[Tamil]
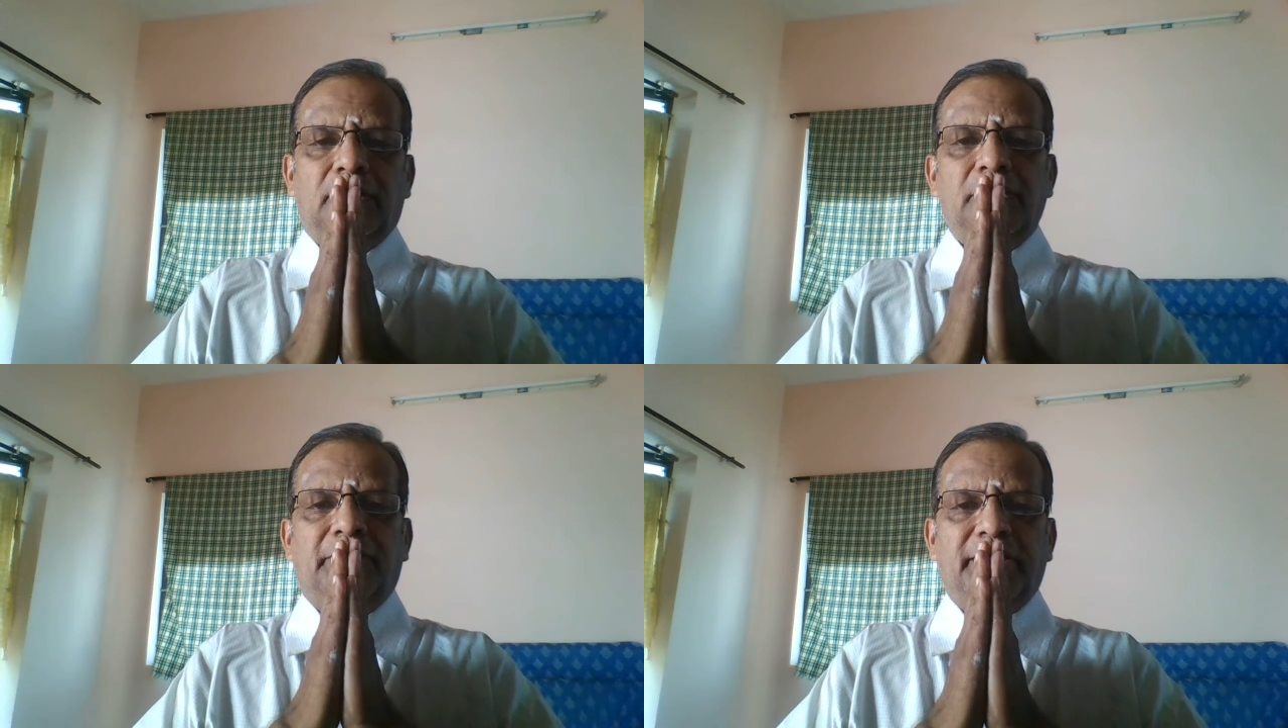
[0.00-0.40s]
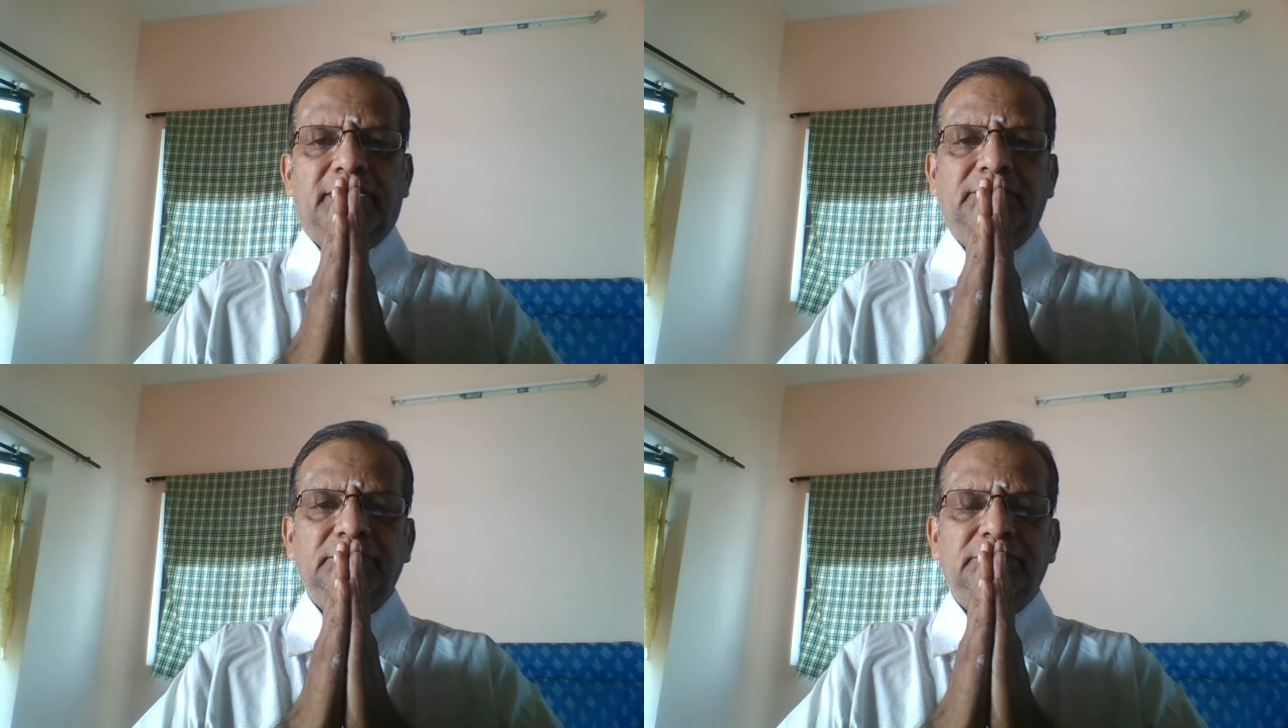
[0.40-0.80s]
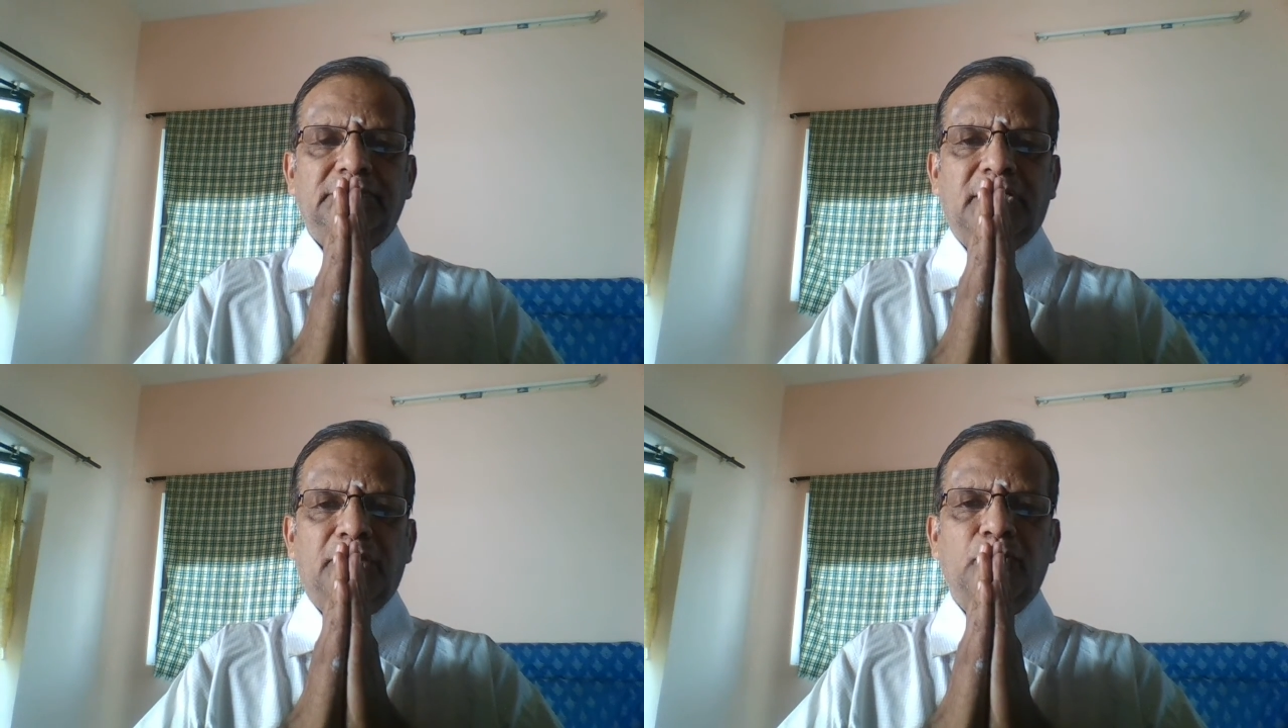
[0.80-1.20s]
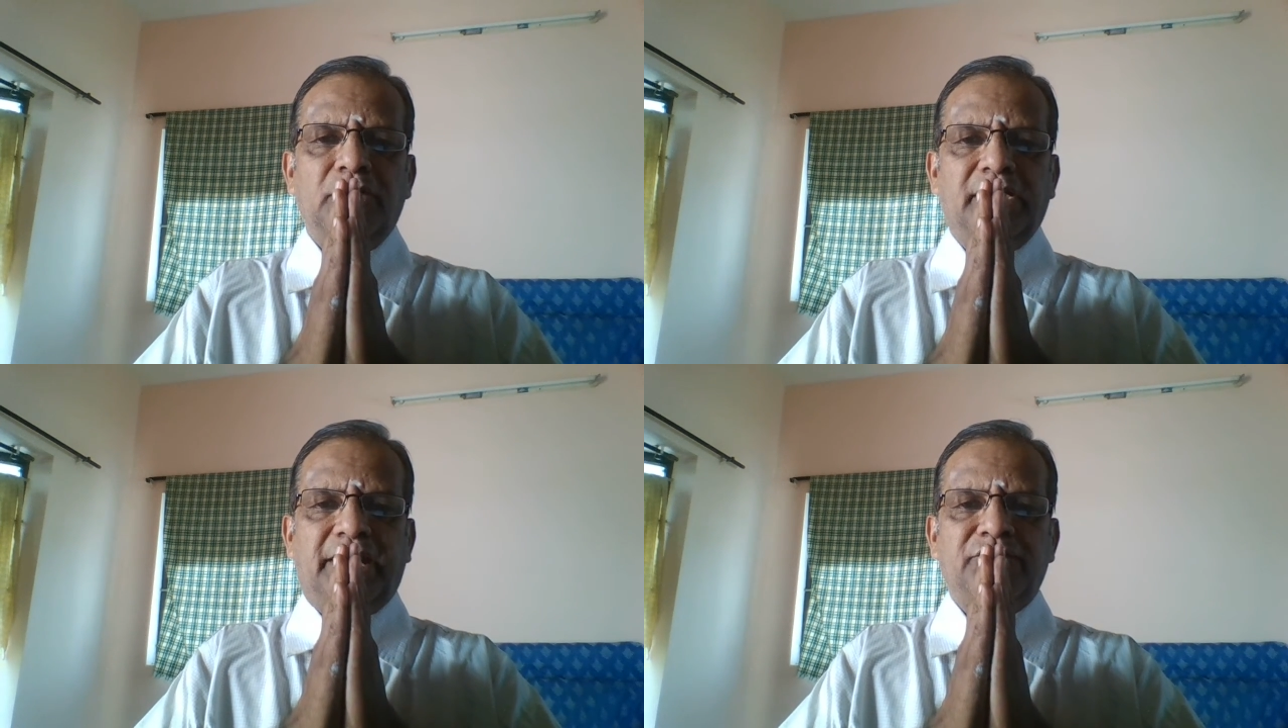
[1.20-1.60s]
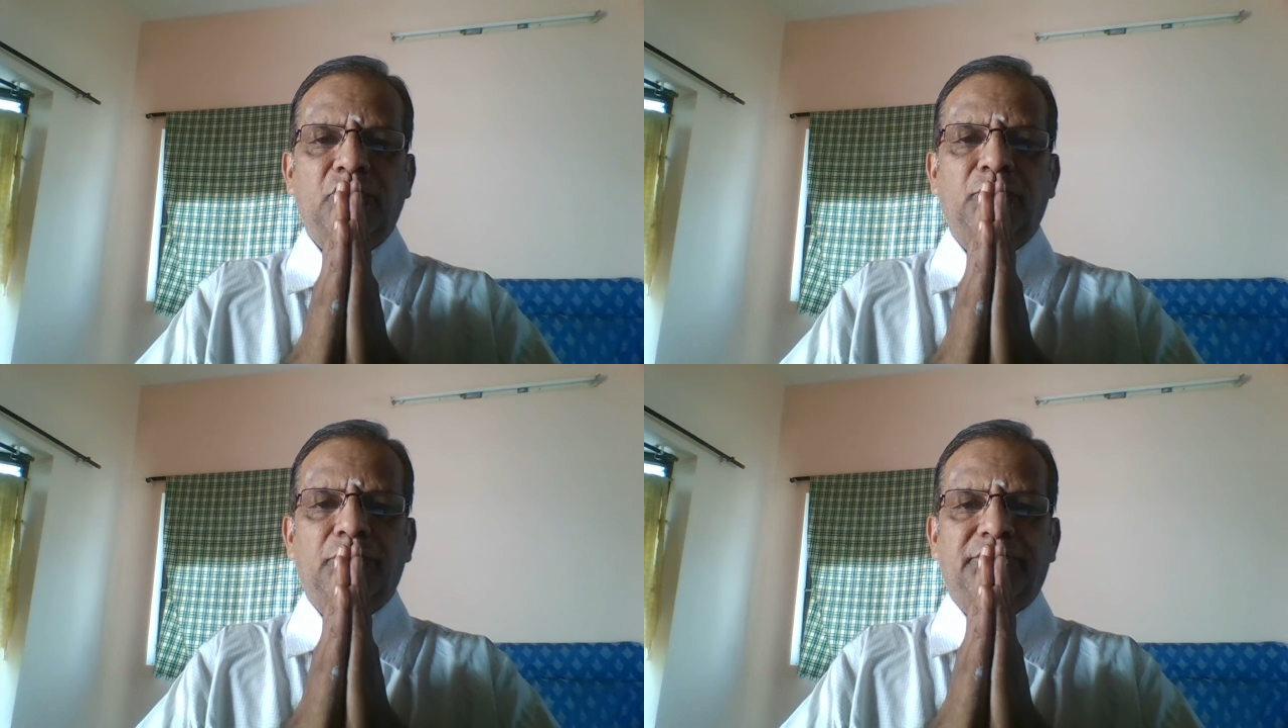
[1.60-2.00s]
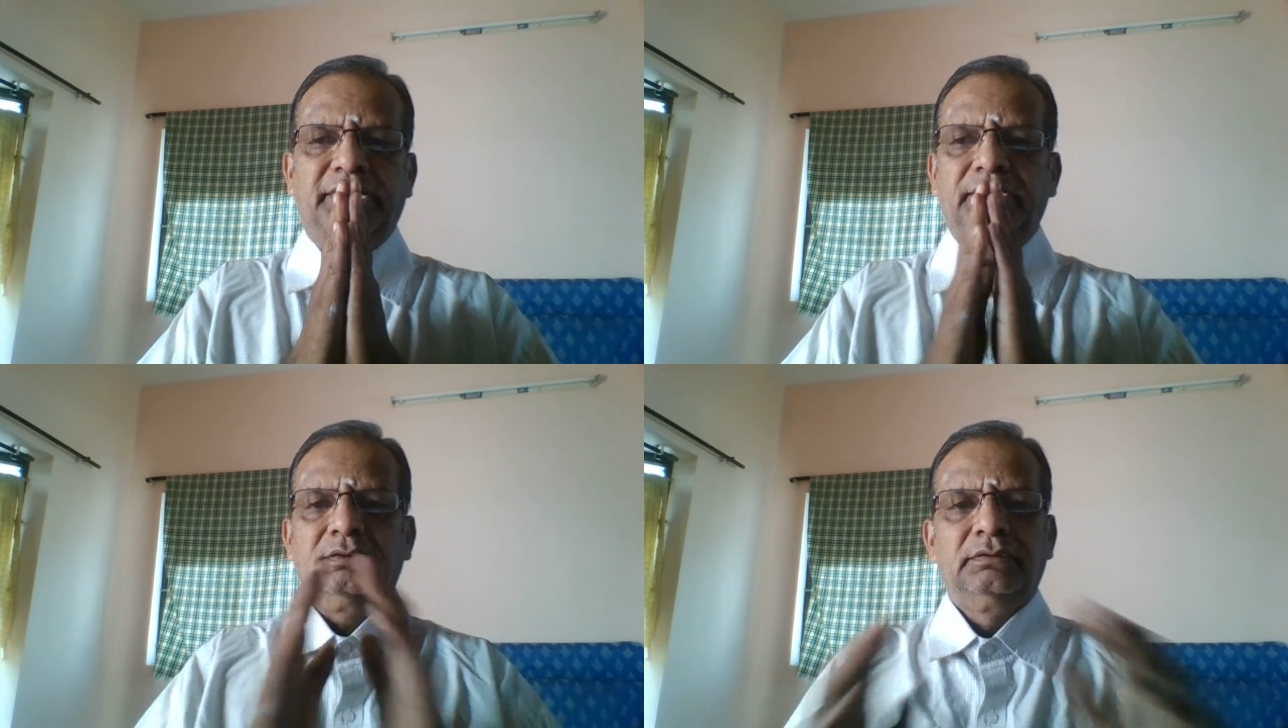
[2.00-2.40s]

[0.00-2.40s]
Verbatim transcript: ஹலோ வணக்கம் நான் உங்கள் கேசவமூர்த்தி